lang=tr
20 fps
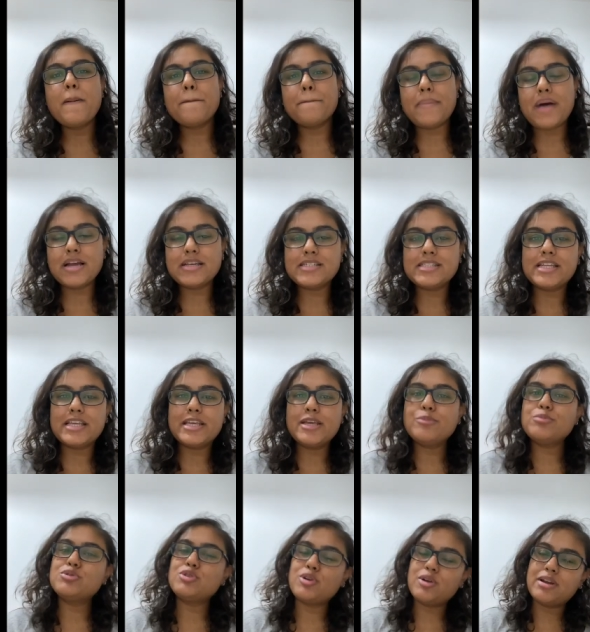
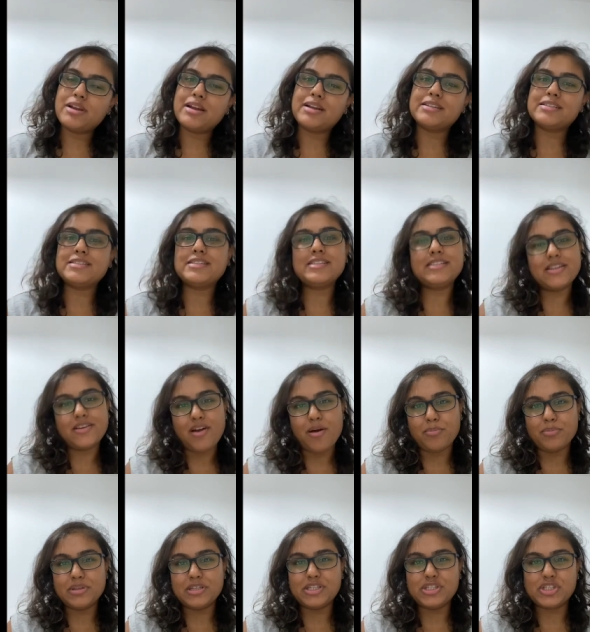başlayıp sorularınızı
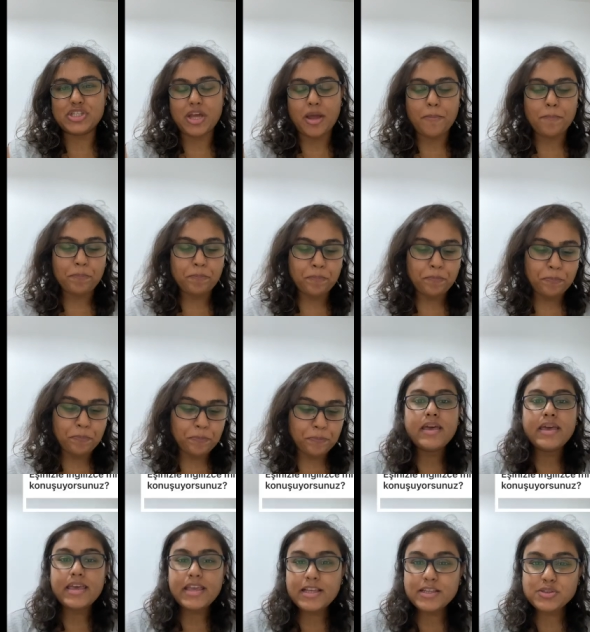cevaplayacağım.
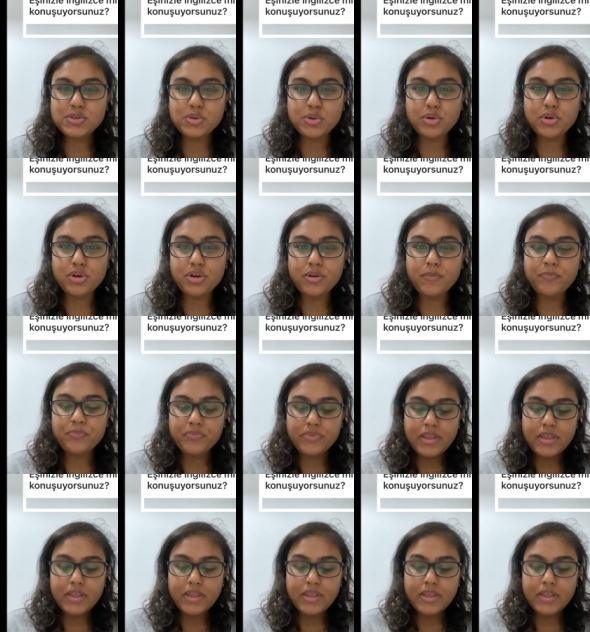İlk soru